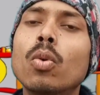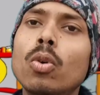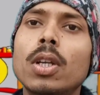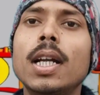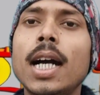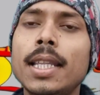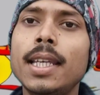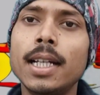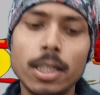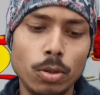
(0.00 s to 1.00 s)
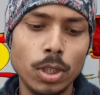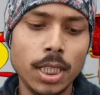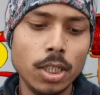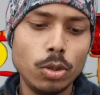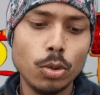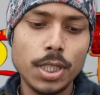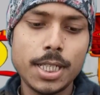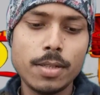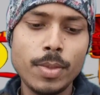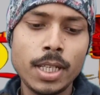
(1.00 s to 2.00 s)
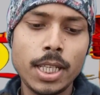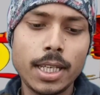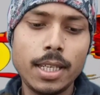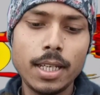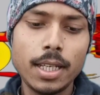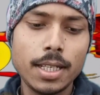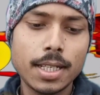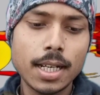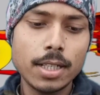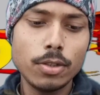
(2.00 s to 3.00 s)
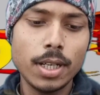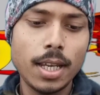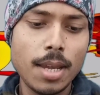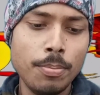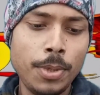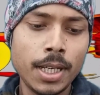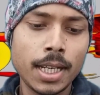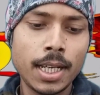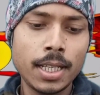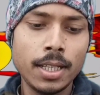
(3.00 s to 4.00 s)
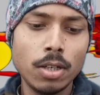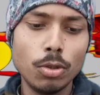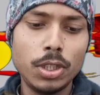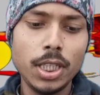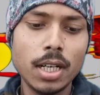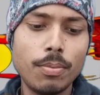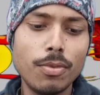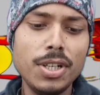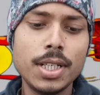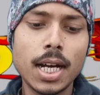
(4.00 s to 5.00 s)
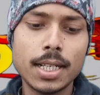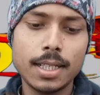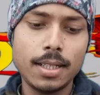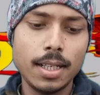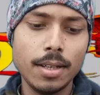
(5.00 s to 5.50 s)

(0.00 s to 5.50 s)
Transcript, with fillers: वो लगा दिया करो तो इसमें देखिए इसका जो एम्पियर है वो तेरह पॉइंट आठ